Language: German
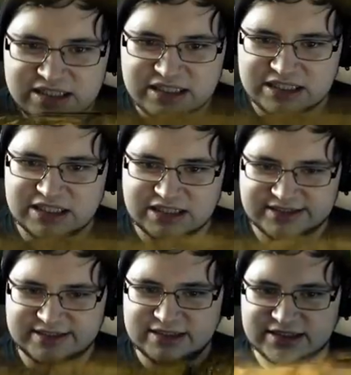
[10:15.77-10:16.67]
Ist
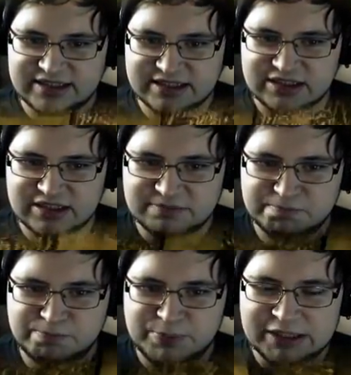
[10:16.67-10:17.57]
das ein
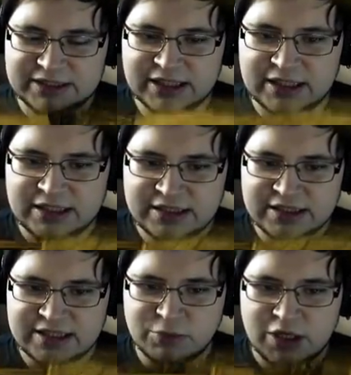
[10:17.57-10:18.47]

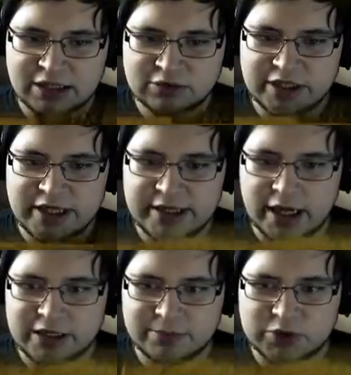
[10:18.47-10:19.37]
Butler-Simulator in
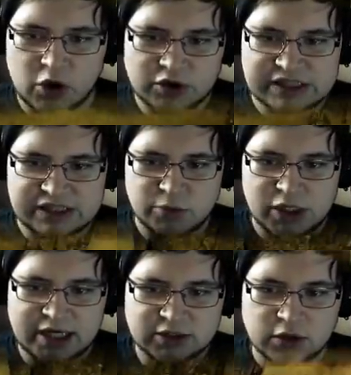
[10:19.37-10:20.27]
einem
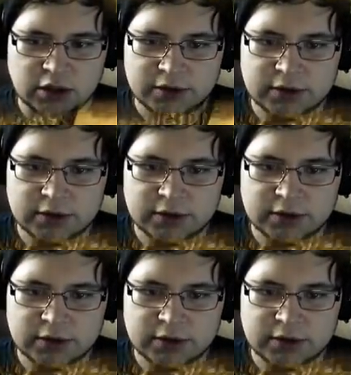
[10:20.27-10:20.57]
Koch-Simulator?